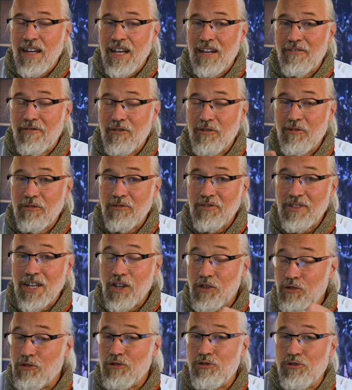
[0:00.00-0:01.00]
il faut compter
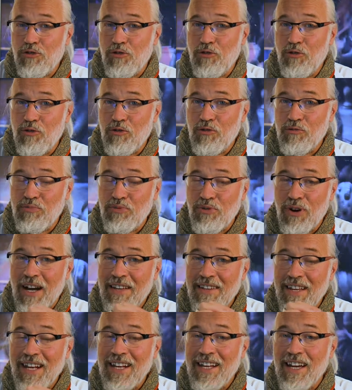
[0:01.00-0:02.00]
deux secondes pour
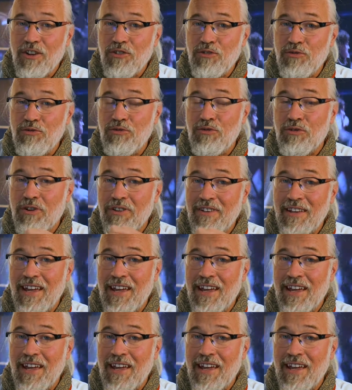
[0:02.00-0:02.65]
un aller-retour